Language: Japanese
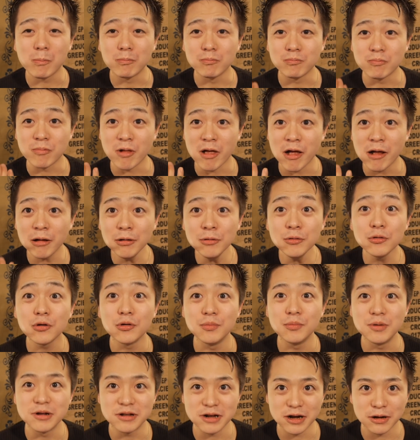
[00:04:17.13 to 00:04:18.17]
粘土
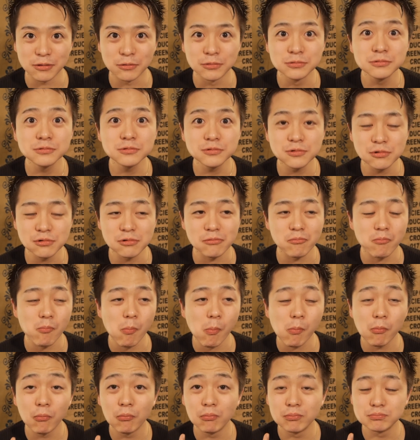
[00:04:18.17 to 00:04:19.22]
みたい。本当に。
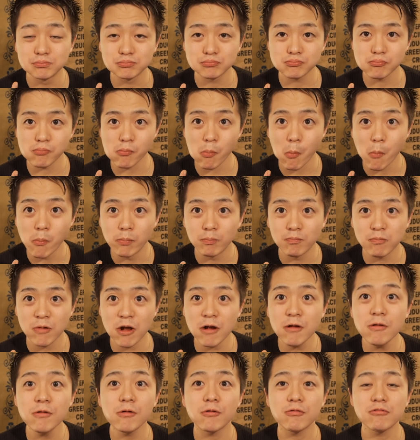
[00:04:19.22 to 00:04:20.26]

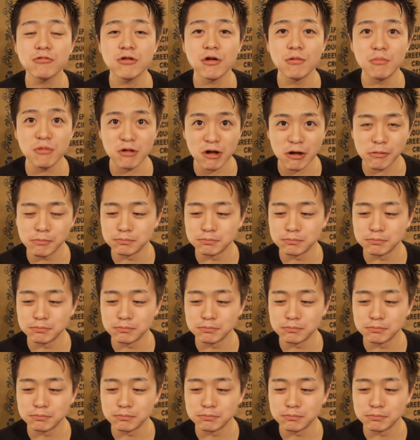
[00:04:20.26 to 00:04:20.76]
粘土食ってるみたい。